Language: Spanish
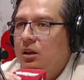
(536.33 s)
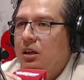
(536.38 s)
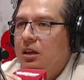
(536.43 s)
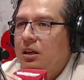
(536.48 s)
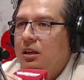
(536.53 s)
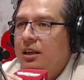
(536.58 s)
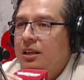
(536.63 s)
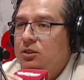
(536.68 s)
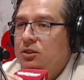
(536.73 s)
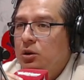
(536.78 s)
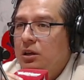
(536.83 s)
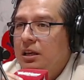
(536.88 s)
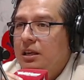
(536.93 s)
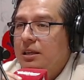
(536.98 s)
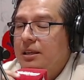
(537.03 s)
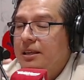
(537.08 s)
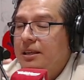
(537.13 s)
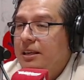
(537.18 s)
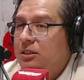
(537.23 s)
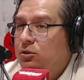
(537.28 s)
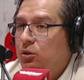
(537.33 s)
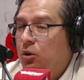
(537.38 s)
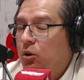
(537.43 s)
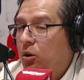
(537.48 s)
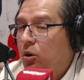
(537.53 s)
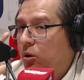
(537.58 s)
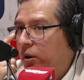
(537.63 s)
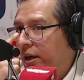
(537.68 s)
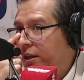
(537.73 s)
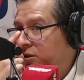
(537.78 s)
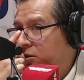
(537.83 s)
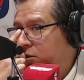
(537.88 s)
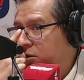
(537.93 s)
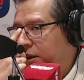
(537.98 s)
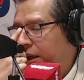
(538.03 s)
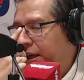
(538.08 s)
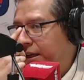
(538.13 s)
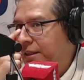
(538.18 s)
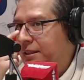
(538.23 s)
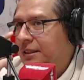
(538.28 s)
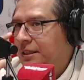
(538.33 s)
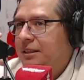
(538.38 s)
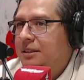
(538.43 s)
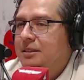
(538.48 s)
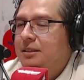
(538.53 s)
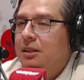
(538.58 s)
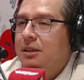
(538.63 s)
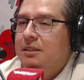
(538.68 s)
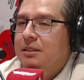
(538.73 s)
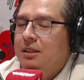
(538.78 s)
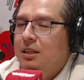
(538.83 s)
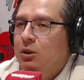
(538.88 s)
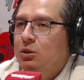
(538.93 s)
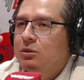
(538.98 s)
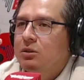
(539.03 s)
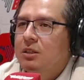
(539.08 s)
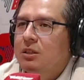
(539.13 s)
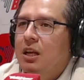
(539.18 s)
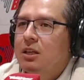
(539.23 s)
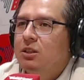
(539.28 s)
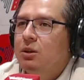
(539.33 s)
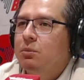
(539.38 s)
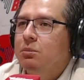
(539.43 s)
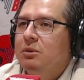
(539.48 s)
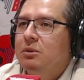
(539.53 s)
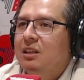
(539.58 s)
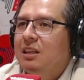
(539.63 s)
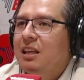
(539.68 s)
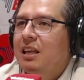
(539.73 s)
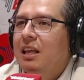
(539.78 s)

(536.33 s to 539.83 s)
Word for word: ¿Y eso, que, y eso, eso se, se, se, se ¿De